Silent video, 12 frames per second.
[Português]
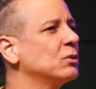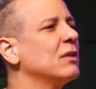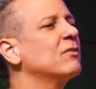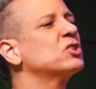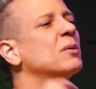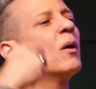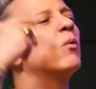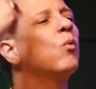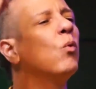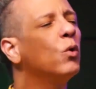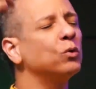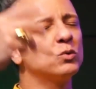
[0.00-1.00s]
teve que chamar um hum,
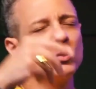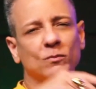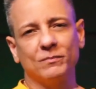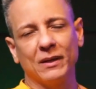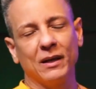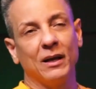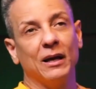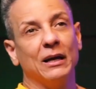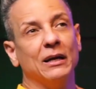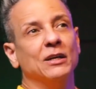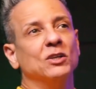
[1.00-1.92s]
outro. Nossa.